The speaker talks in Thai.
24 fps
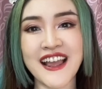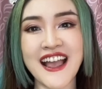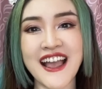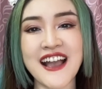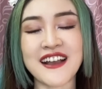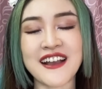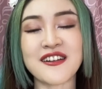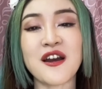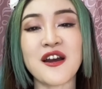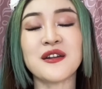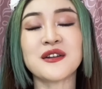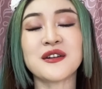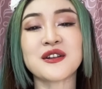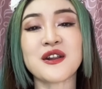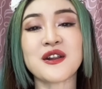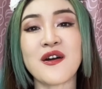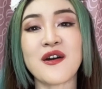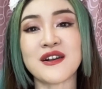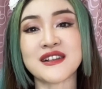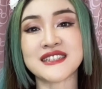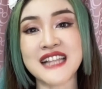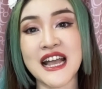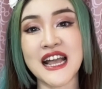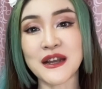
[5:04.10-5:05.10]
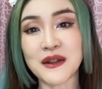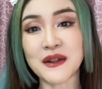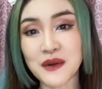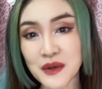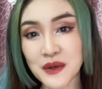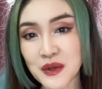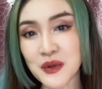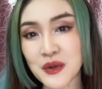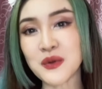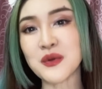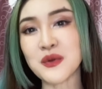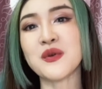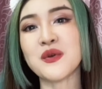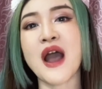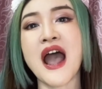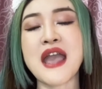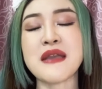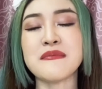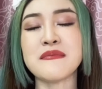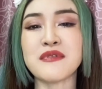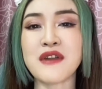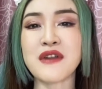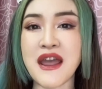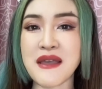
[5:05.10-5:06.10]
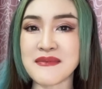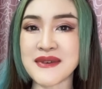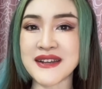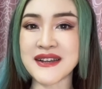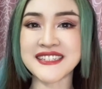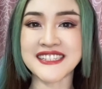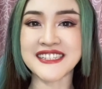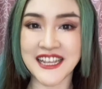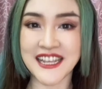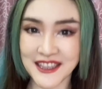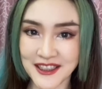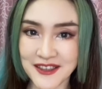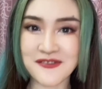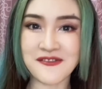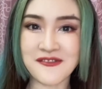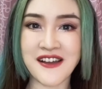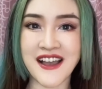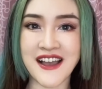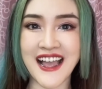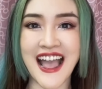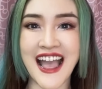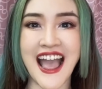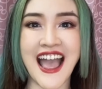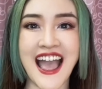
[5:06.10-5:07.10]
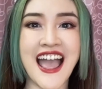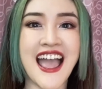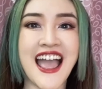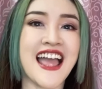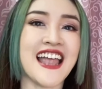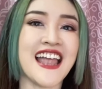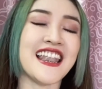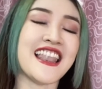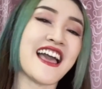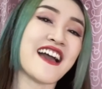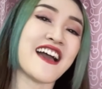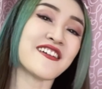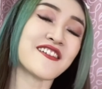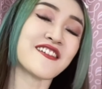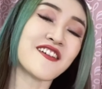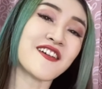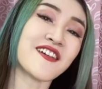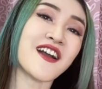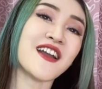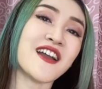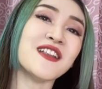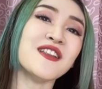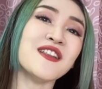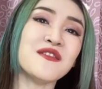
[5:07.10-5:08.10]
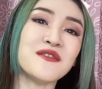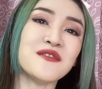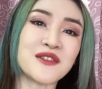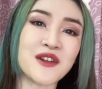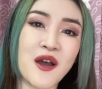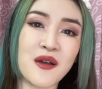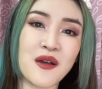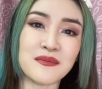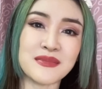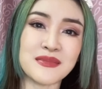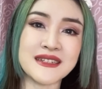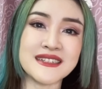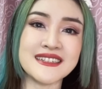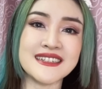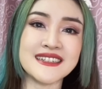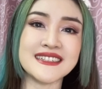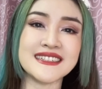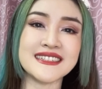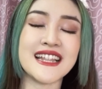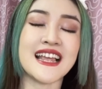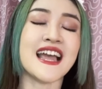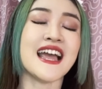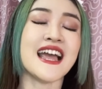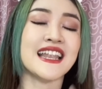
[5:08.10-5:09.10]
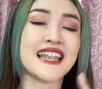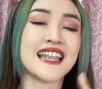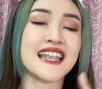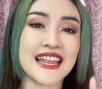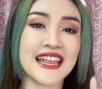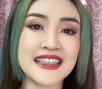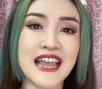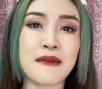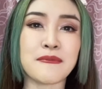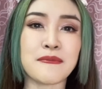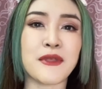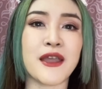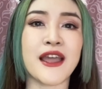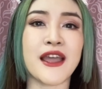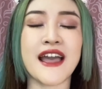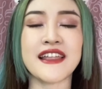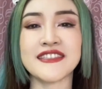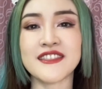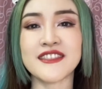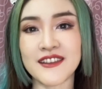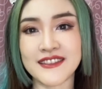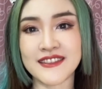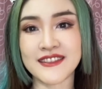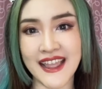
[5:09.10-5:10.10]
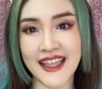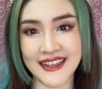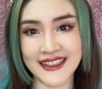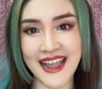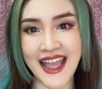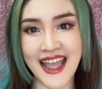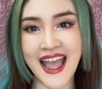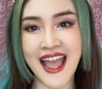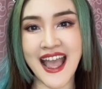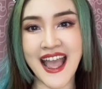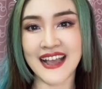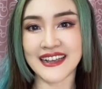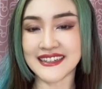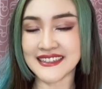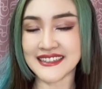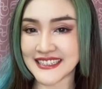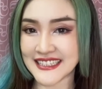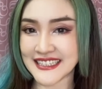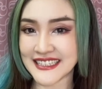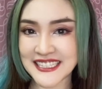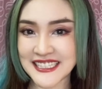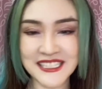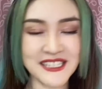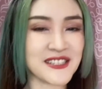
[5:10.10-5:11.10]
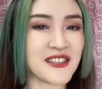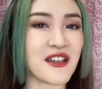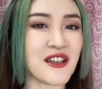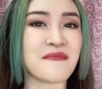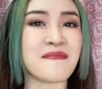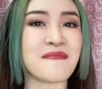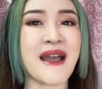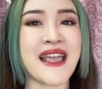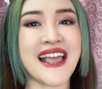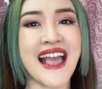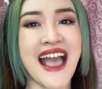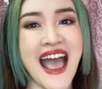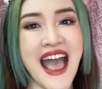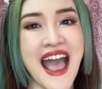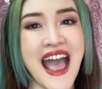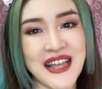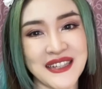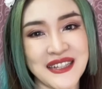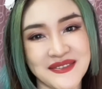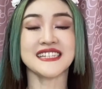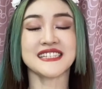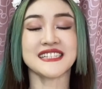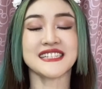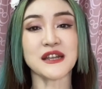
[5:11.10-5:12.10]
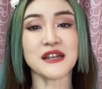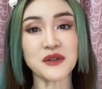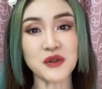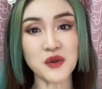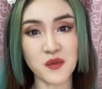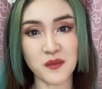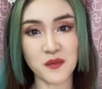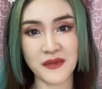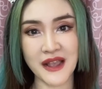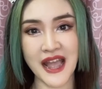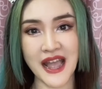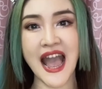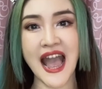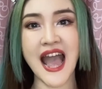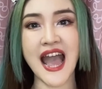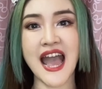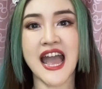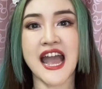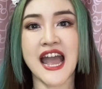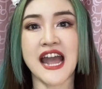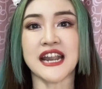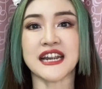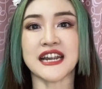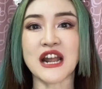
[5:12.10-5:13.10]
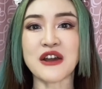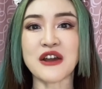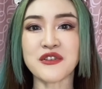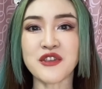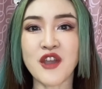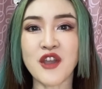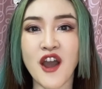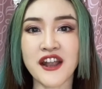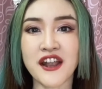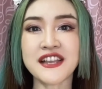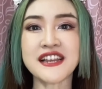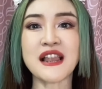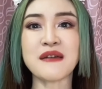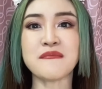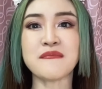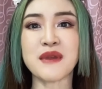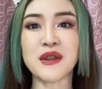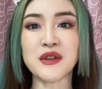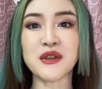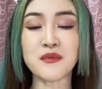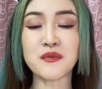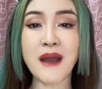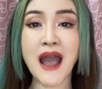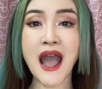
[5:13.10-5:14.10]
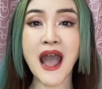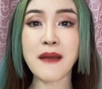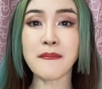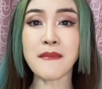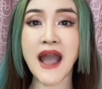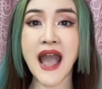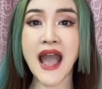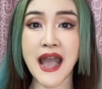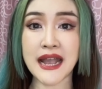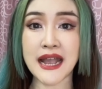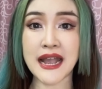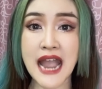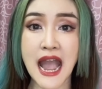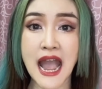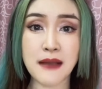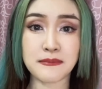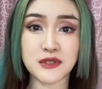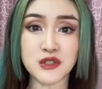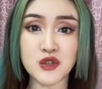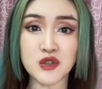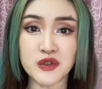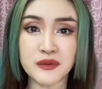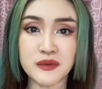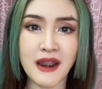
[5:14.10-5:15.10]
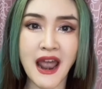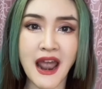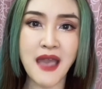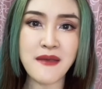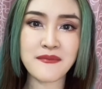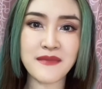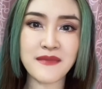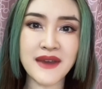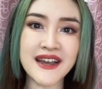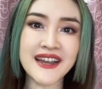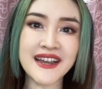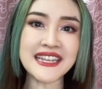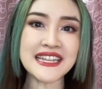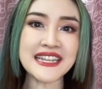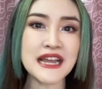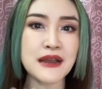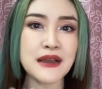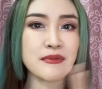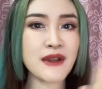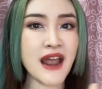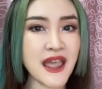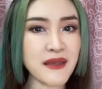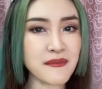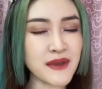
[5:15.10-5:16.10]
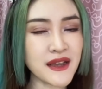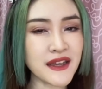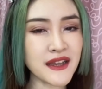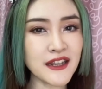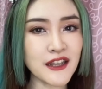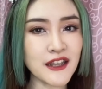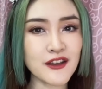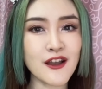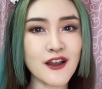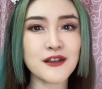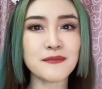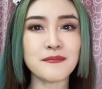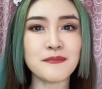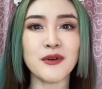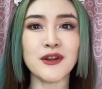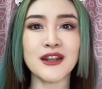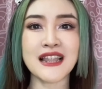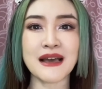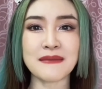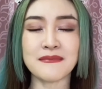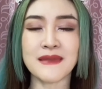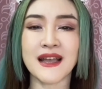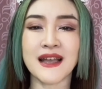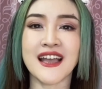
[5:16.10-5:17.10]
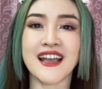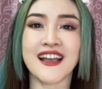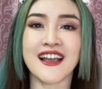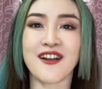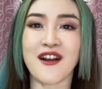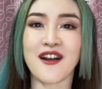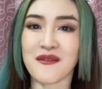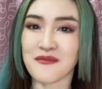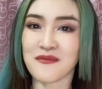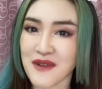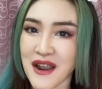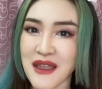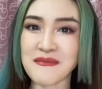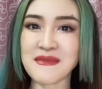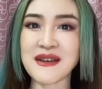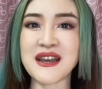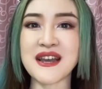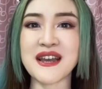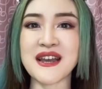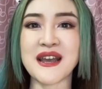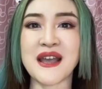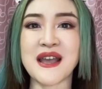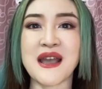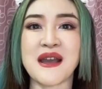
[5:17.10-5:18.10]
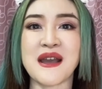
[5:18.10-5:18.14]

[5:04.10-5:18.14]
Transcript: นะคะก็รอสักครู่ให้ไพรเมอร์เซ็ตตัวค่ะแล้วก็ค่อยลงรองพื้นและตามด้วยขั้นตอนแต่งหน้าอื่นๆต่อไปค่ะสรุปค่ะเราย้อนกลับมาดูภาพมหากาพย์สูตรไพรเมอร์เนื้อไพรเมอร์แล้วก็ผลลัพธ์ของไพรเมอร์